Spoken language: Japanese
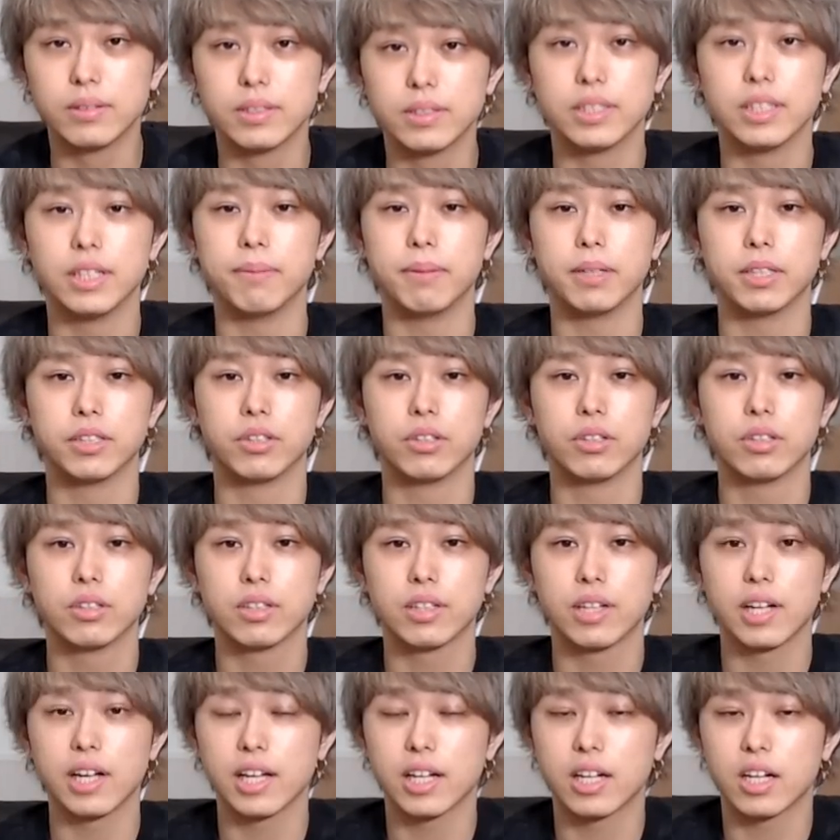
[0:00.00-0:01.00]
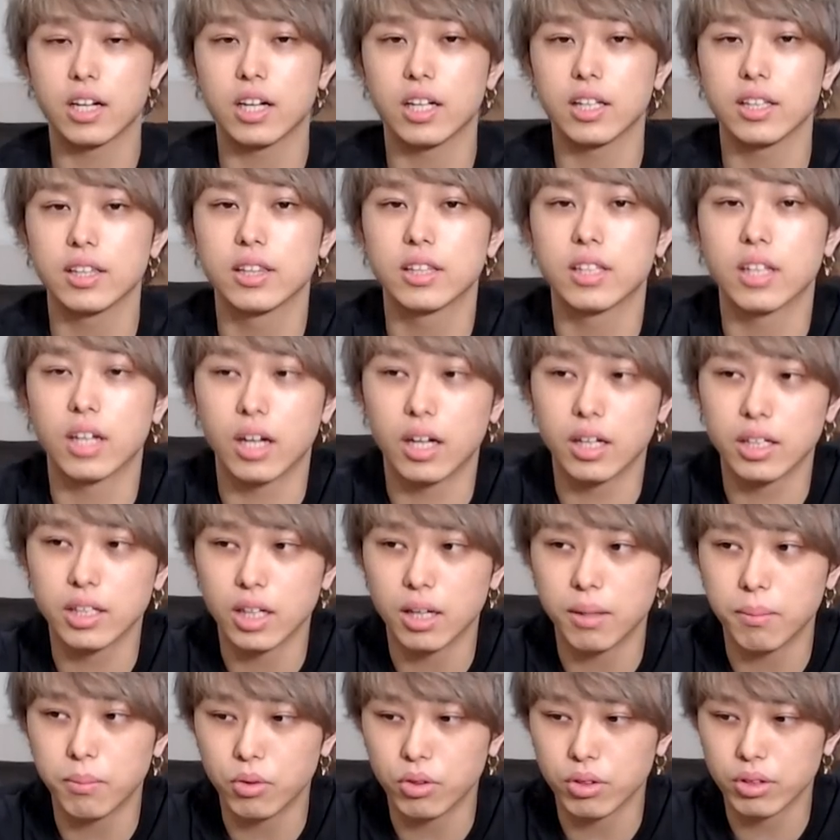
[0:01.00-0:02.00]
で、まあどんぐらいかかった、い
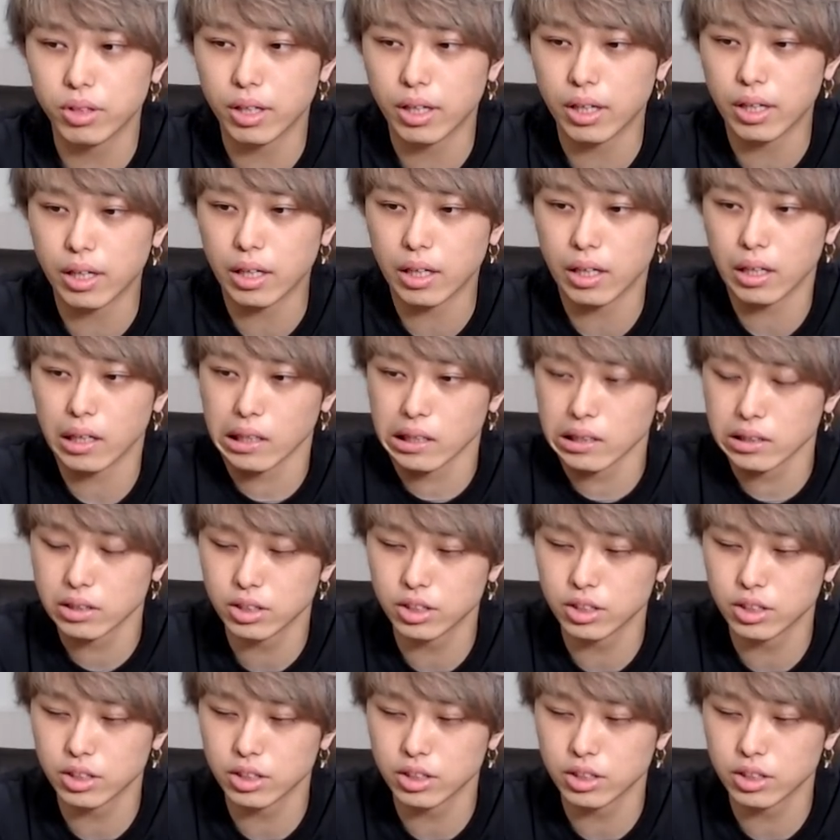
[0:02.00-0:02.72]
やもうね、